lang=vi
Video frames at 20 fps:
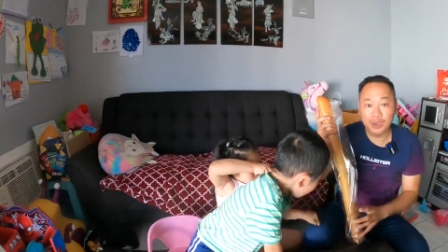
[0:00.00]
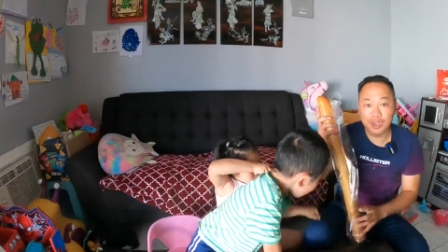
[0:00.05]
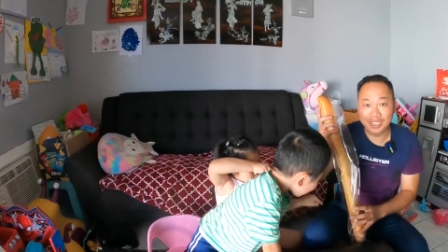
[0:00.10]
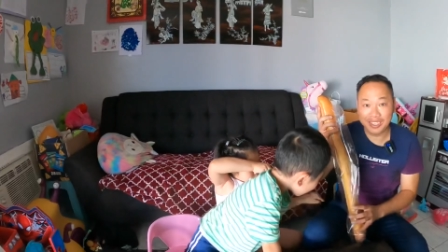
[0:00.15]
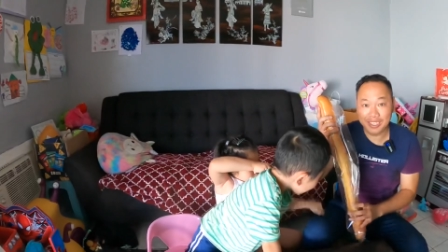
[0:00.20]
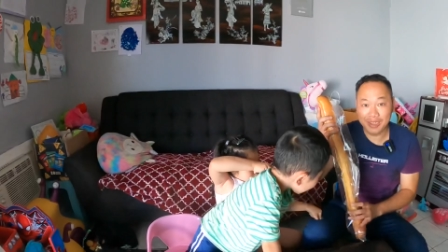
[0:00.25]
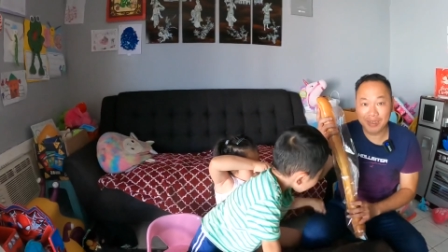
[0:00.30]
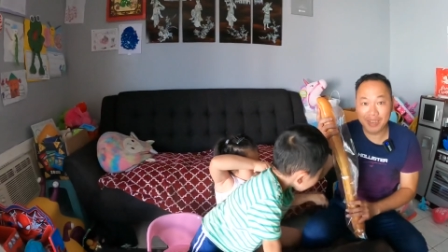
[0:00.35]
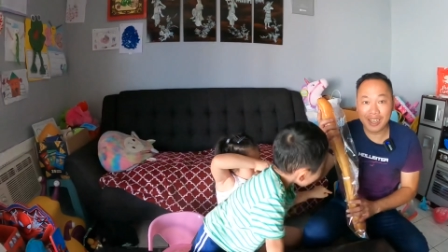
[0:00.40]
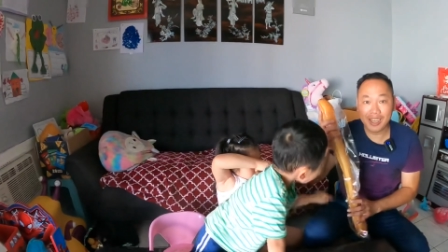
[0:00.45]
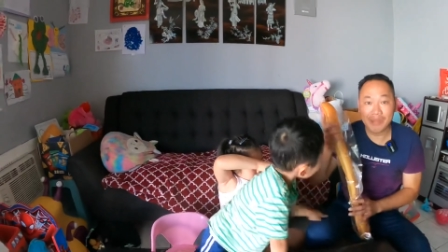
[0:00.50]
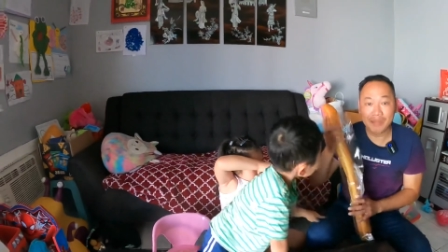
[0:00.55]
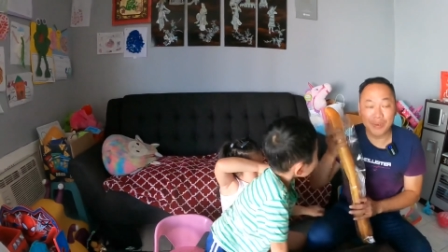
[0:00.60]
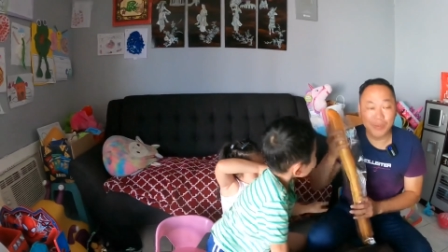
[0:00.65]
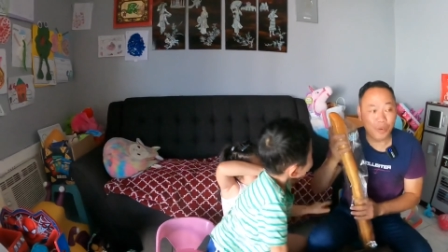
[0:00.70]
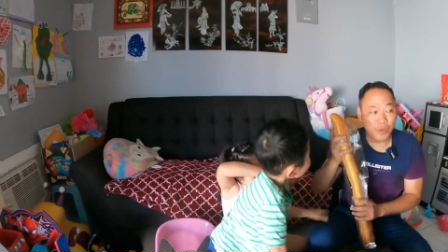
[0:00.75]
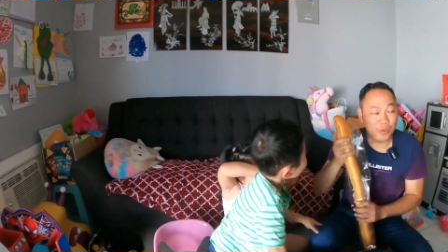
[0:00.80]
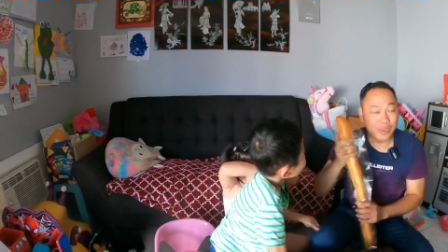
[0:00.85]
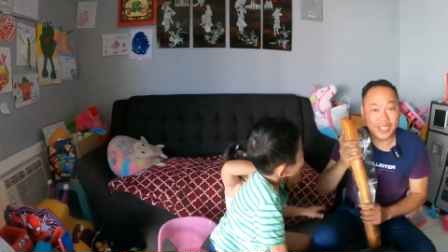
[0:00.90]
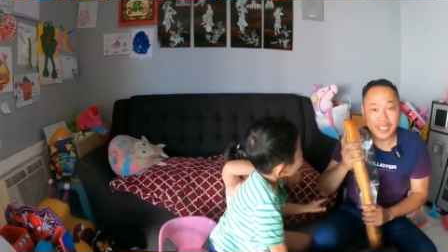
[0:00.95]
được nhưng mà cái đó mình
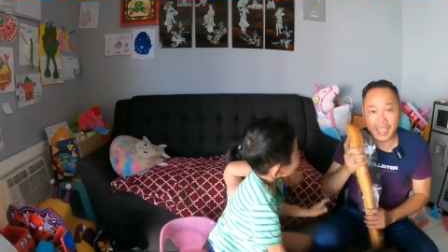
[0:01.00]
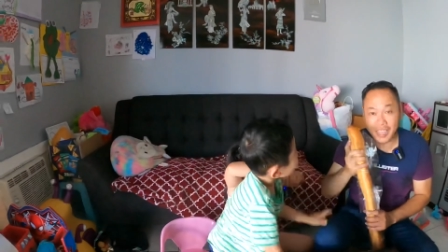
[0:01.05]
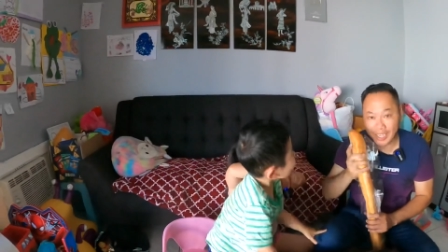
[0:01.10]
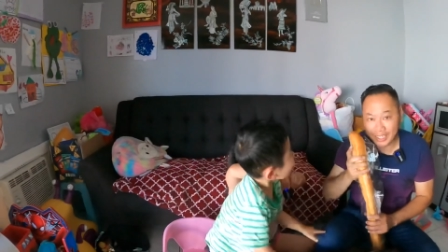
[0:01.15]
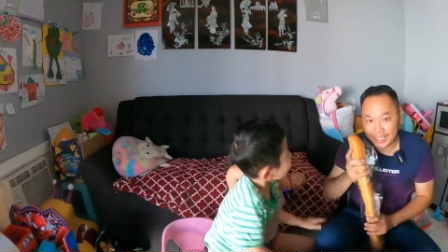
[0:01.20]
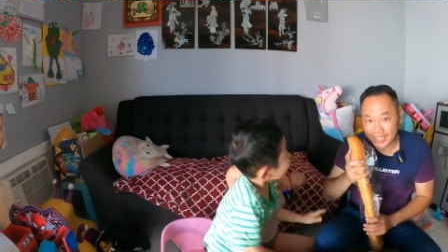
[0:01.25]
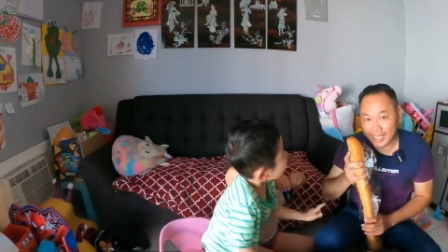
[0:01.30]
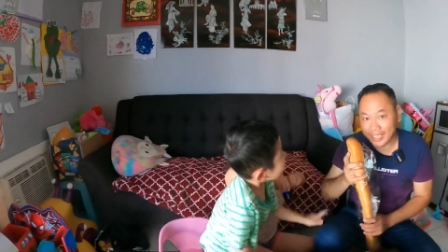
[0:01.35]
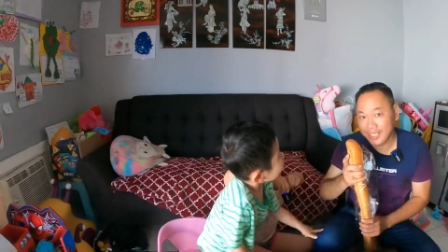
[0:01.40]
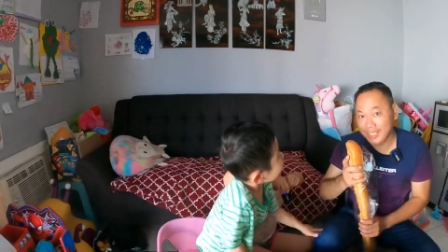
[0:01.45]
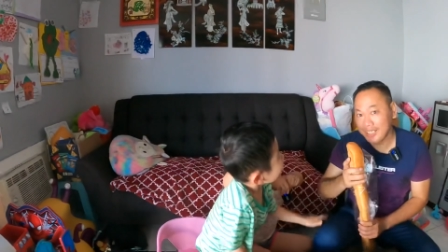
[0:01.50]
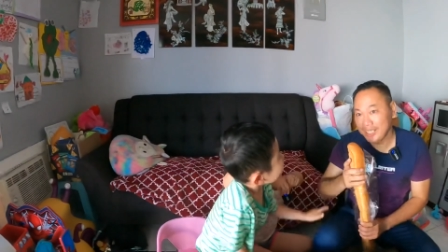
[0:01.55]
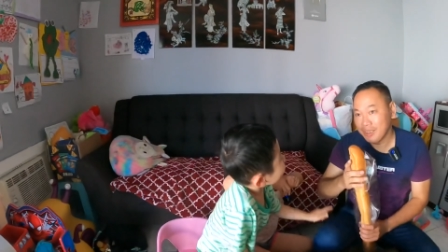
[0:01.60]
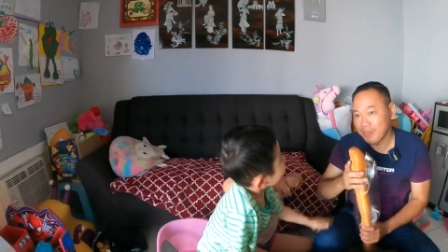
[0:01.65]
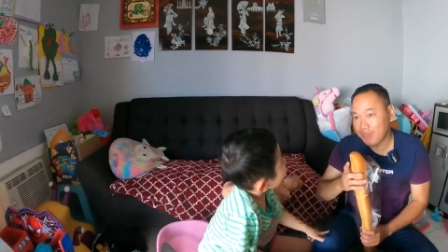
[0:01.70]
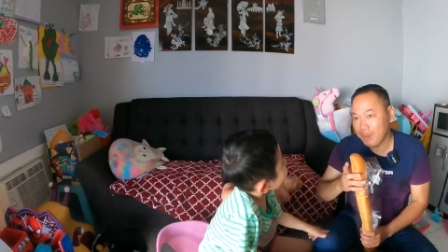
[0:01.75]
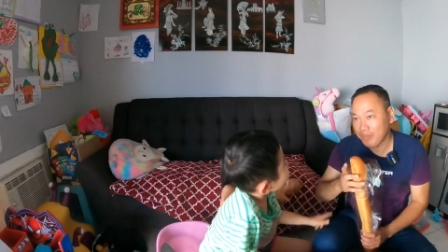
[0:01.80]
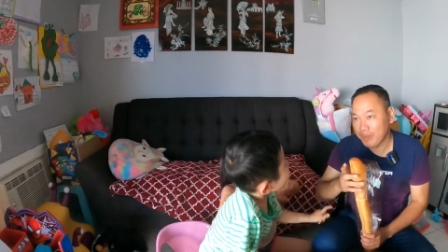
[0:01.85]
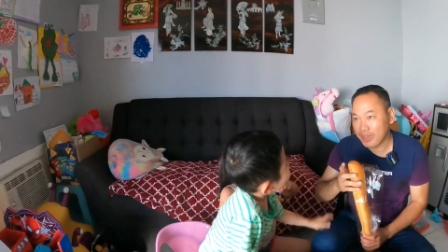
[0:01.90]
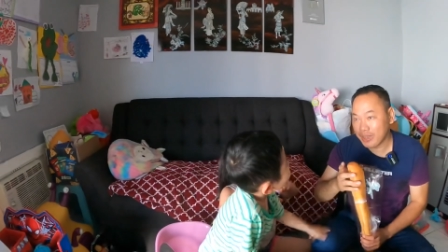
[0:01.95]
mua ngoài chợ nha
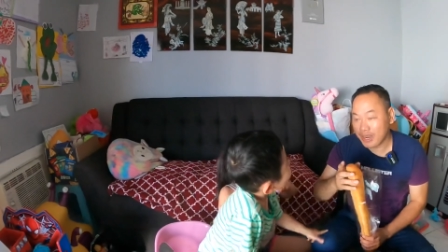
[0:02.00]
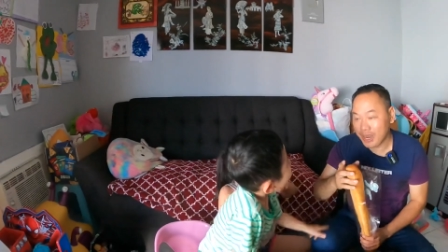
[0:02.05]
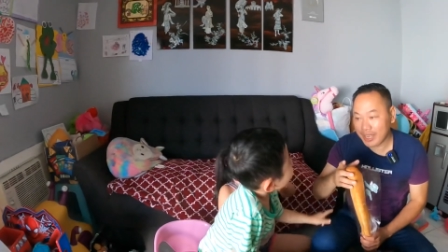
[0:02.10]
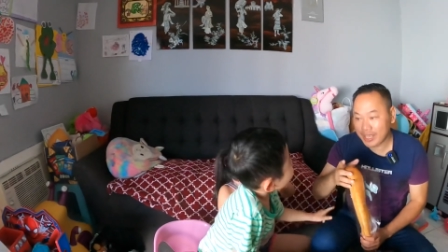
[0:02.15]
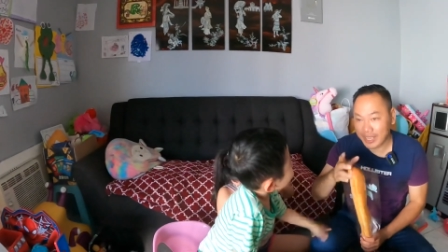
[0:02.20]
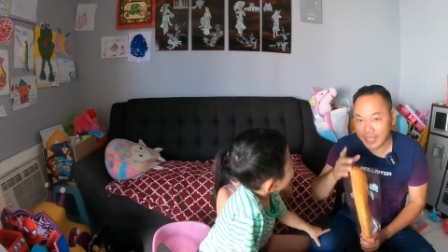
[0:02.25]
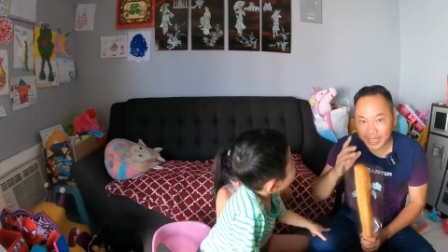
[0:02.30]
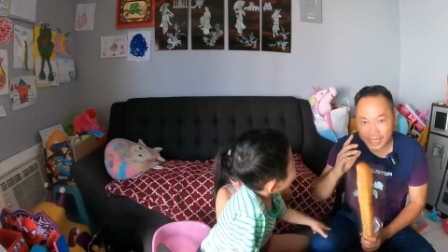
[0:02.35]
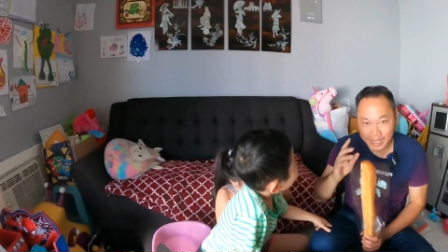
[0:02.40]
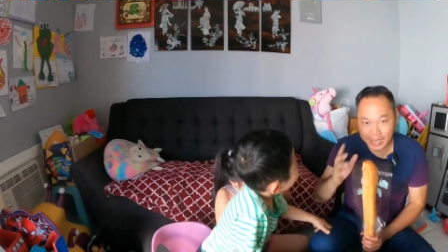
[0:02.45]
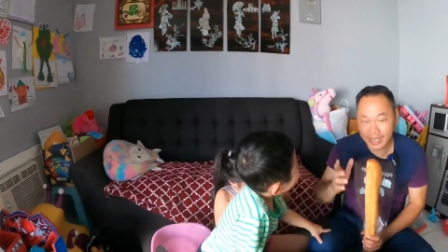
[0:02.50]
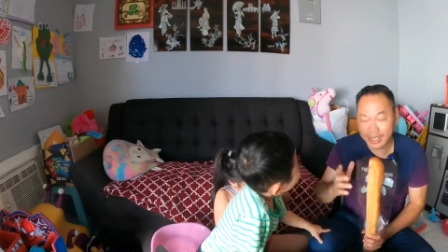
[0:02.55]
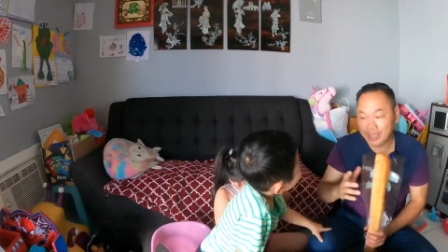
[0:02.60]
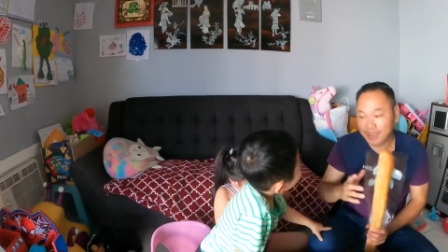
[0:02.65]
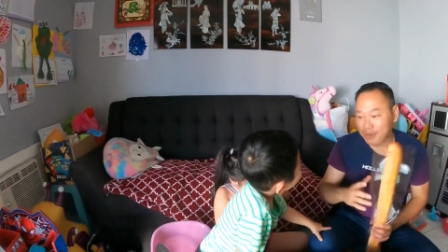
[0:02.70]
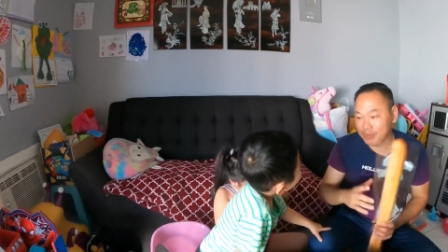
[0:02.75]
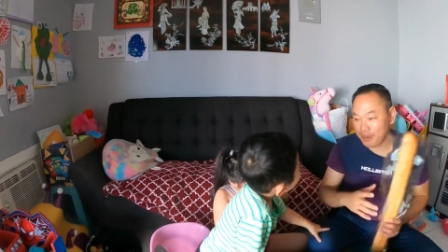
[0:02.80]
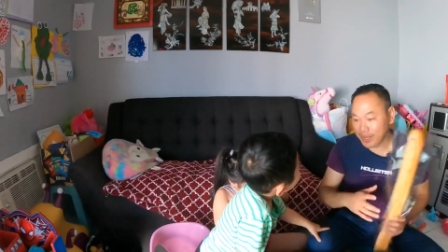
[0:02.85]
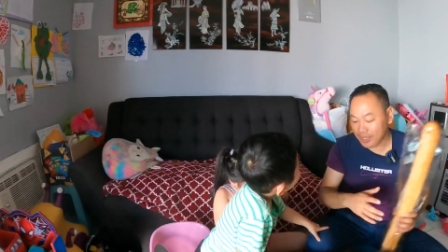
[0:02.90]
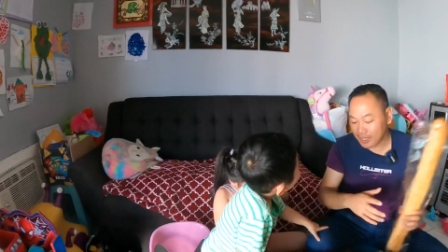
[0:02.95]
mà mình ra nhà hàng ăn còn mắc